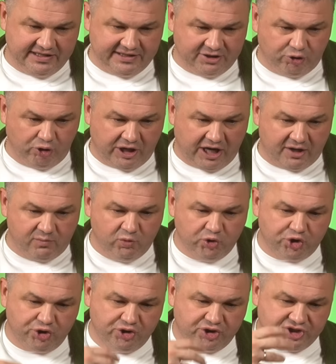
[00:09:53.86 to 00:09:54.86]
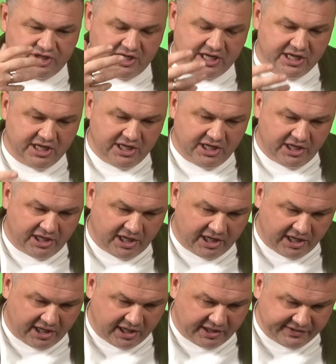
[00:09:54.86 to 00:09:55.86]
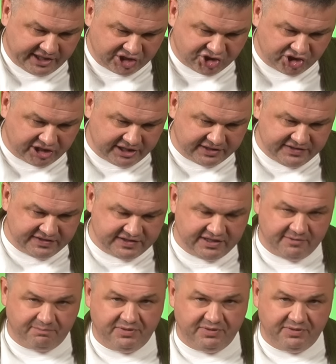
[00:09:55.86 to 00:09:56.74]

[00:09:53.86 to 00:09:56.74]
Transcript: на то, как мучаются а, наши родители,